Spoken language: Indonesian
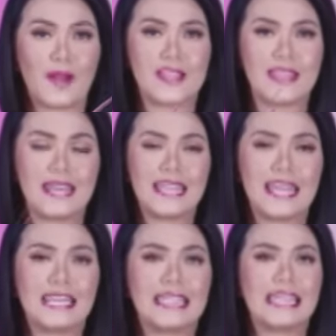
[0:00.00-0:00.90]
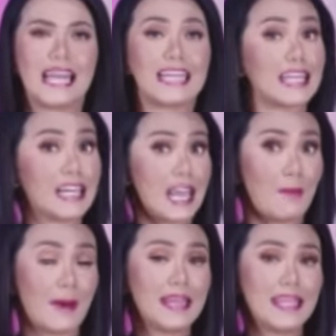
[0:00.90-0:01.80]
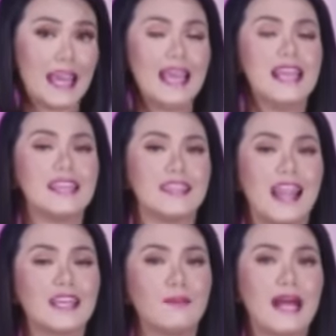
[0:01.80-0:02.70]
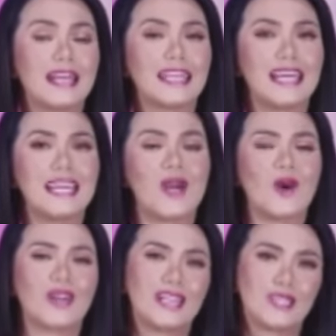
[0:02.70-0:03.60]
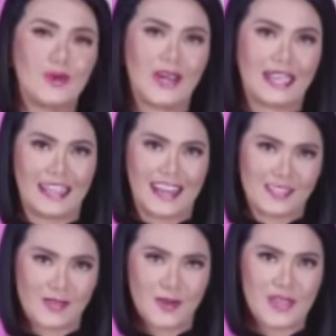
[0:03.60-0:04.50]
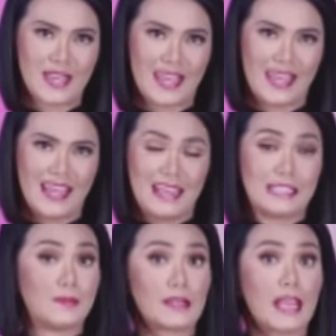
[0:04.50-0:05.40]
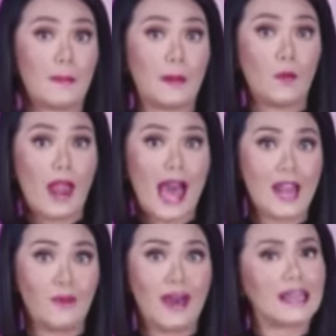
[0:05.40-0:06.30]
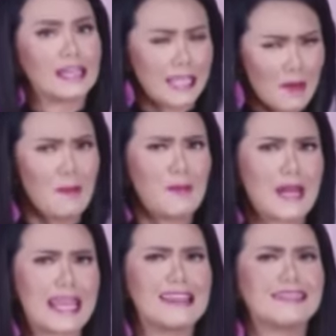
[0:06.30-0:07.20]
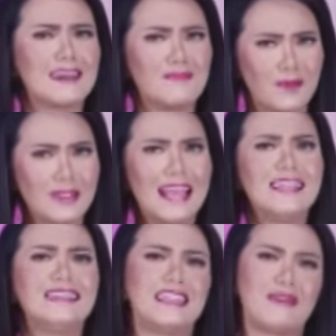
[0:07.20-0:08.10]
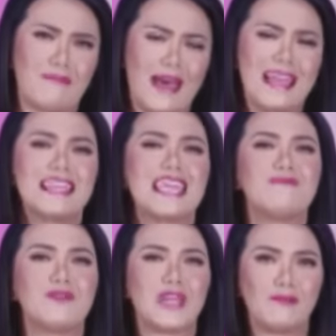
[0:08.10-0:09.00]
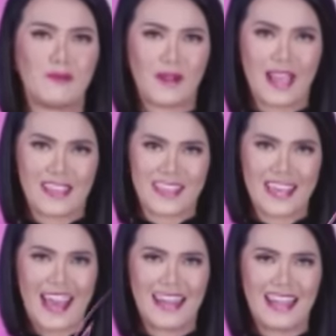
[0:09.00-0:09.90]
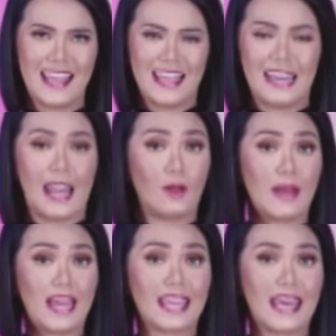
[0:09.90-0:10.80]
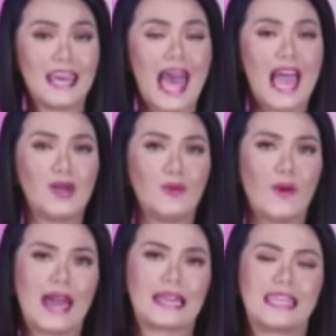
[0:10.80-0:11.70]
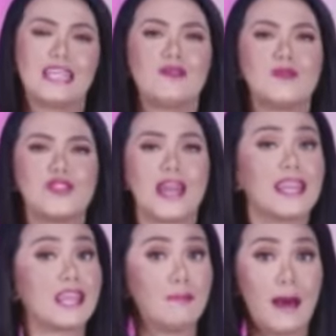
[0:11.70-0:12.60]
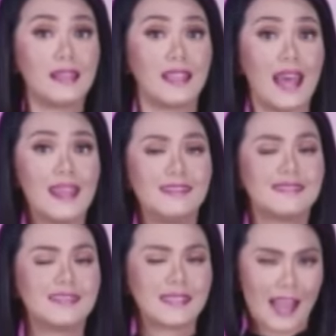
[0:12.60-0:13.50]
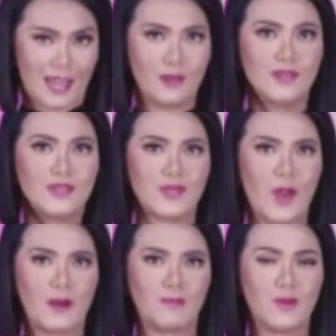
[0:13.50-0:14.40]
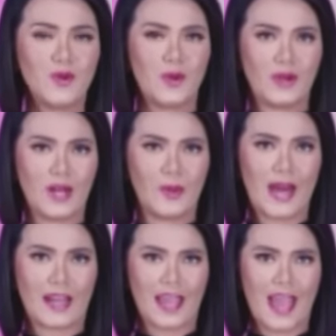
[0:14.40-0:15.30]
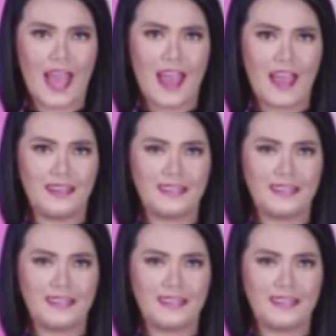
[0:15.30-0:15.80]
pengajian yang digelar di kediamannya jelang keberangkatan orang tua ke Tanah Suci? Seperti apa pula Anwar ketika memberikan sambutan di depan ibu-ibu pengajian? Lalu benarkah Anwar kini menjadi kebanggaan sekaligus tulang punggung keluarga?